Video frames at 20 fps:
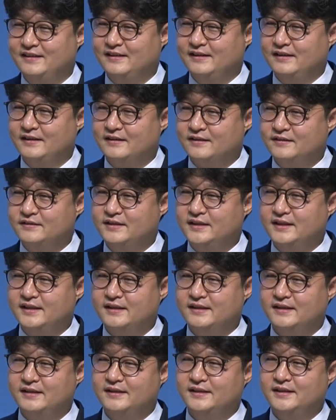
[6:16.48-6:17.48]

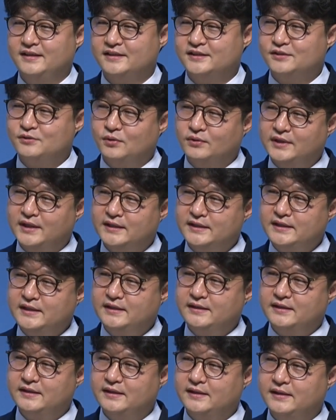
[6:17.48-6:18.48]
그런데 그
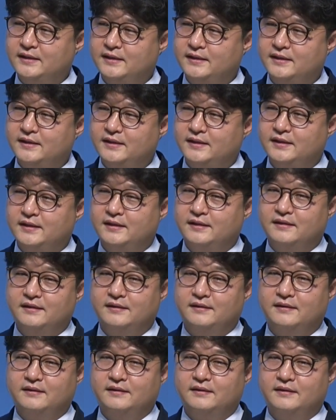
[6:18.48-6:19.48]
고난이
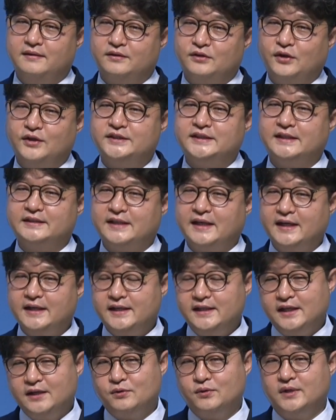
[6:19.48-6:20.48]
아, 더 이상
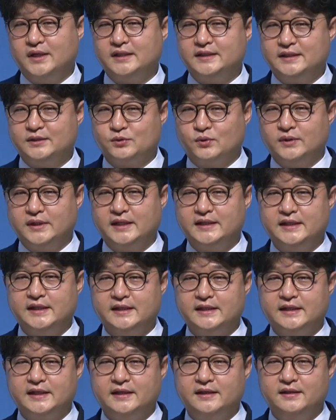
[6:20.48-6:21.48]
타인의 고난이
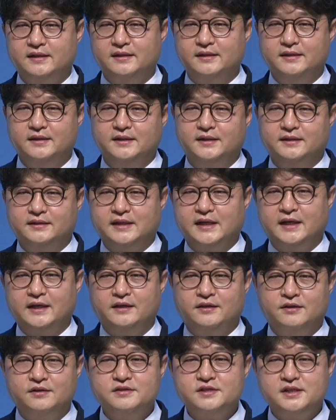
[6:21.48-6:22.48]
아니라
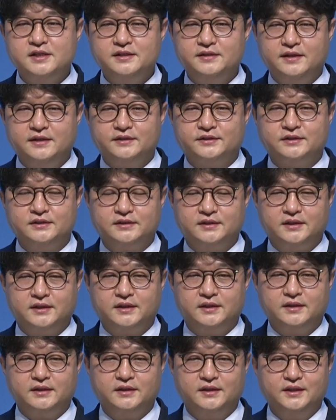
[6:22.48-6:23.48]
나의 현실이 되었을
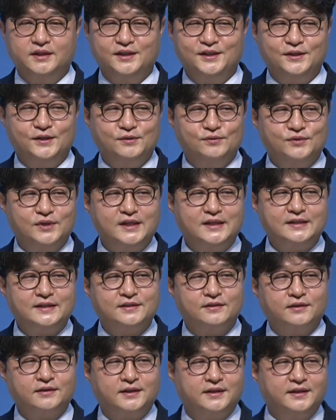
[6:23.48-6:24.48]
때 우리는
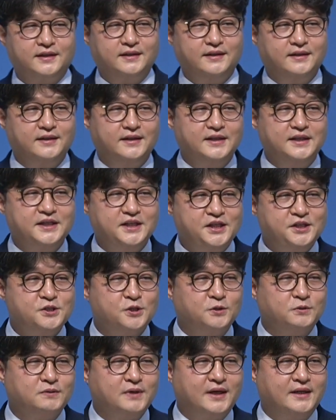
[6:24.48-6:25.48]
그렇게
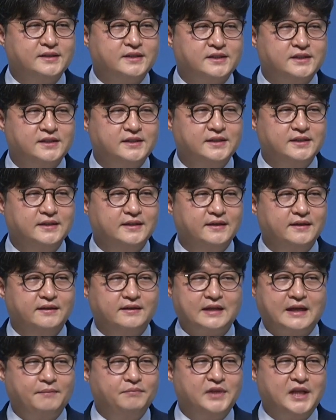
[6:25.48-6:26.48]
이전과 같이
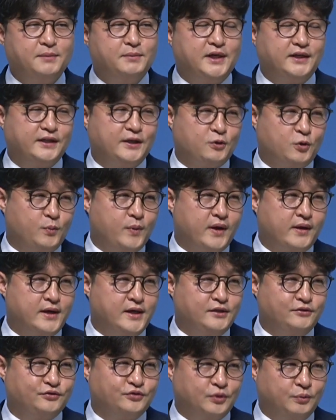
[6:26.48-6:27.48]
담담하게
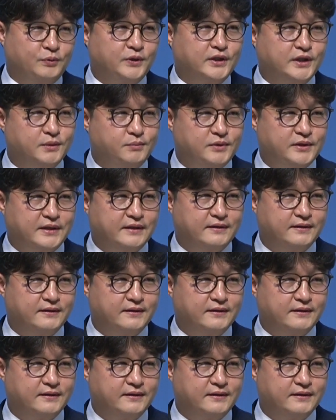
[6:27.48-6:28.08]
고백할 수 없게 됩니다.